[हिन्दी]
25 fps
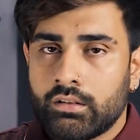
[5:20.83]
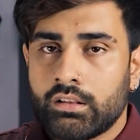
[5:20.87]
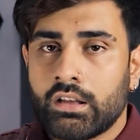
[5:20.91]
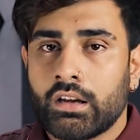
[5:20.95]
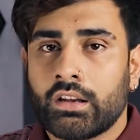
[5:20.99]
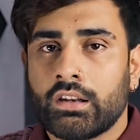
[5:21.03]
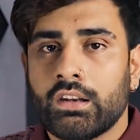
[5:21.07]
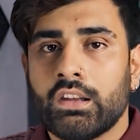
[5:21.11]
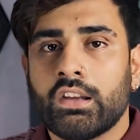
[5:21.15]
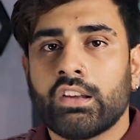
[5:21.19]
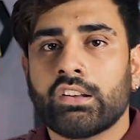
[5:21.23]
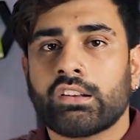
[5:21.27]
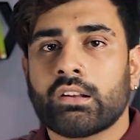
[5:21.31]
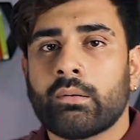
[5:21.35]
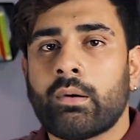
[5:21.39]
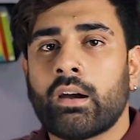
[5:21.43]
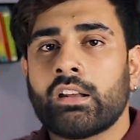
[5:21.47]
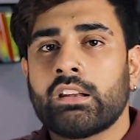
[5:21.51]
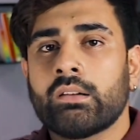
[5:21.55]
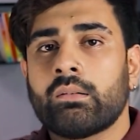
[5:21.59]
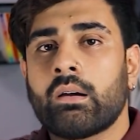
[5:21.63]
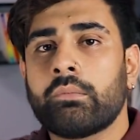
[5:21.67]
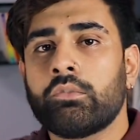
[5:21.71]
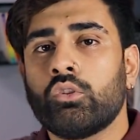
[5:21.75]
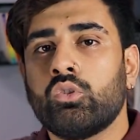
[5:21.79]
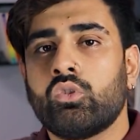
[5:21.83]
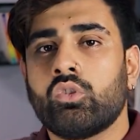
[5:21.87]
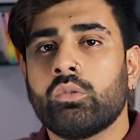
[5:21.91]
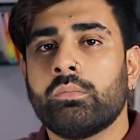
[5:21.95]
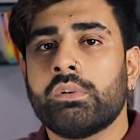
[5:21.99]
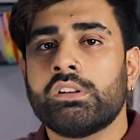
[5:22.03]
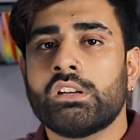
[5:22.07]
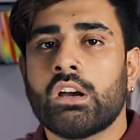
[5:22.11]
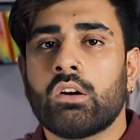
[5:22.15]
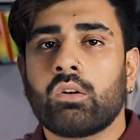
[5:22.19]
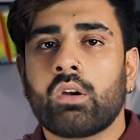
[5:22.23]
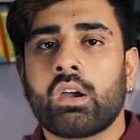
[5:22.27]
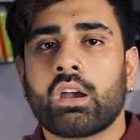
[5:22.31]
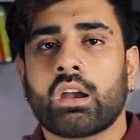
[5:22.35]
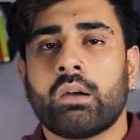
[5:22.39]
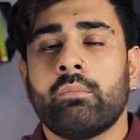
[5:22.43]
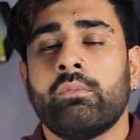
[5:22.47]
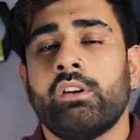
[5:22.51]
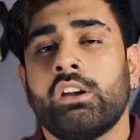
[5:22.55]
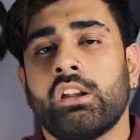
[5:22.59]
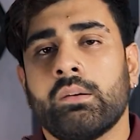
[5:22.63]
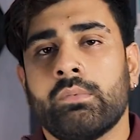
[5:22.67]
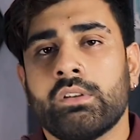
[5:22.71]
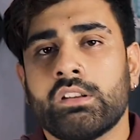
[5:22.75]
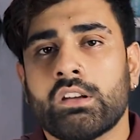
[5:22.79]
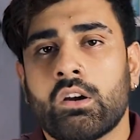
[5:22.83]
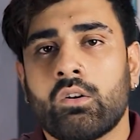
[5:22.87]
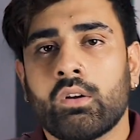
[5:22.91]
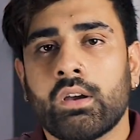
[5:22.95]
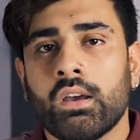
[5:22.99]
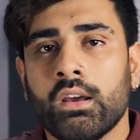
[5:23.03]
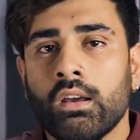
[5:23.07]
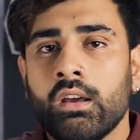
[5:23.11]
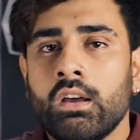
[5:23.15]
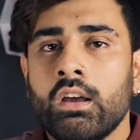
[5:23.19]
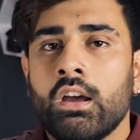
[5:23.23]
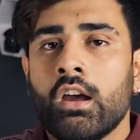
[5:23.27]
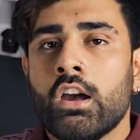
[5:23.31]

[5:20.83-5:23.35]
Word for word: तकनीकी समाज जब आप यूट्यूब में जाओगे कम्युनिटी में जाओगे